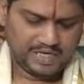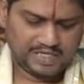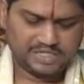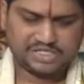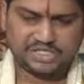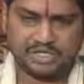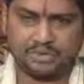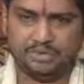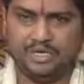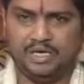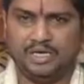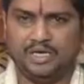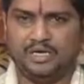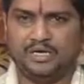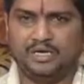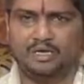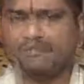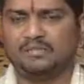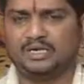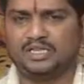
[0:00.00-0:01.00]
అష్టమి
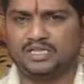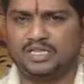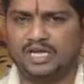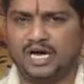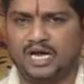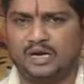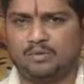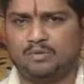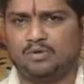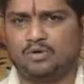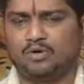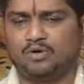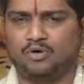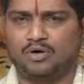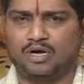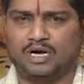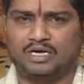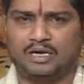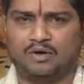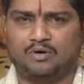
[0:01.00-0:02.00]
మధ్యాహ్నము రెండు
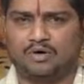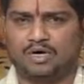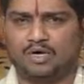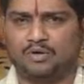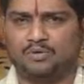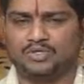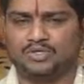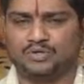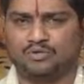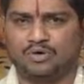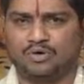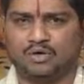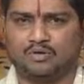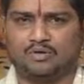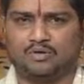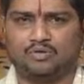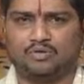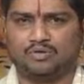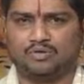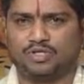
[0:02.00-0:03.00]
గంటల ఒక్క నిమిషం
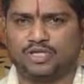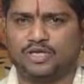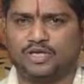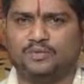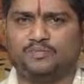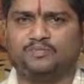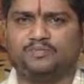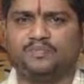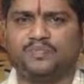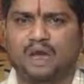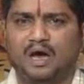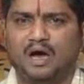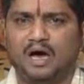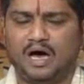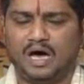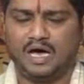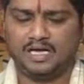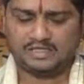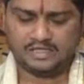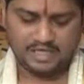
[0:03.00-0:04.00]
వరకు ఉంటుంది
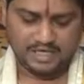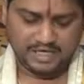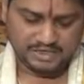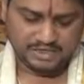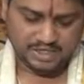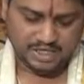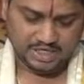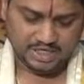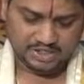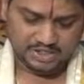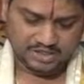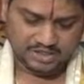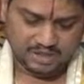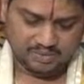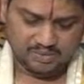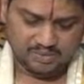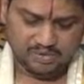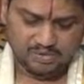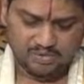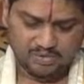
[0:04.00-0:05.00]
ఆశ్లేష
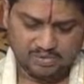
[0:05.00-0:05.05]
నక్షత్రము